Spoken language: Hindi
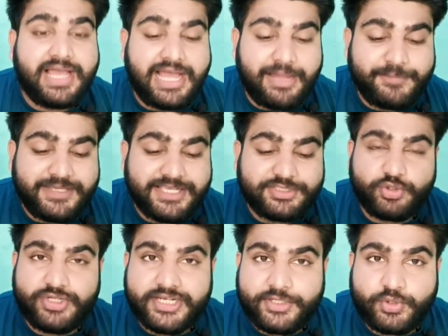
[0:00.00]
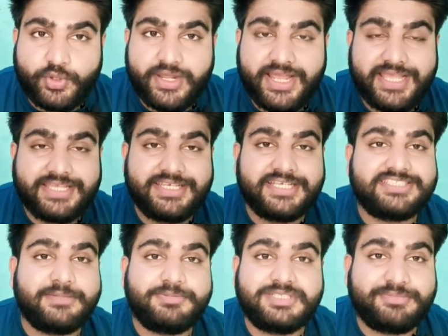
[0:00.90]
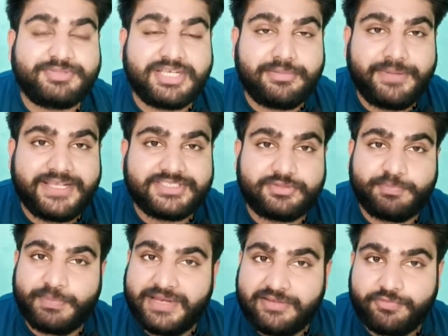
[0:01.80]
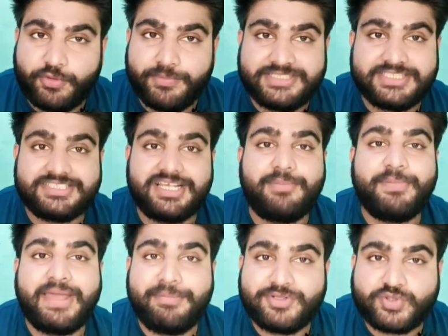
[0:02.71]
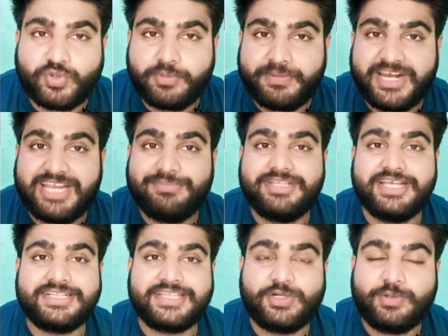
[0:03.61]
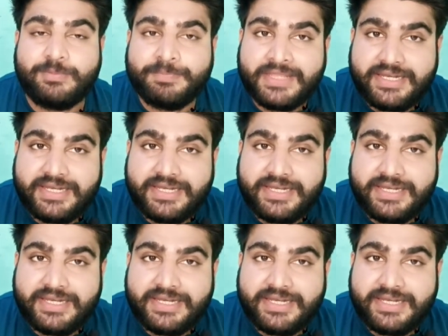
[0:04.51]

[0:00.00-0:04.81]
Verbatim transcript: अब ये जो डिट्टो है ये सब्सक्रिप्शन बेस्ड प्लेटफॉर्म है जैसे आप एमेजोन प्राइम देखते हो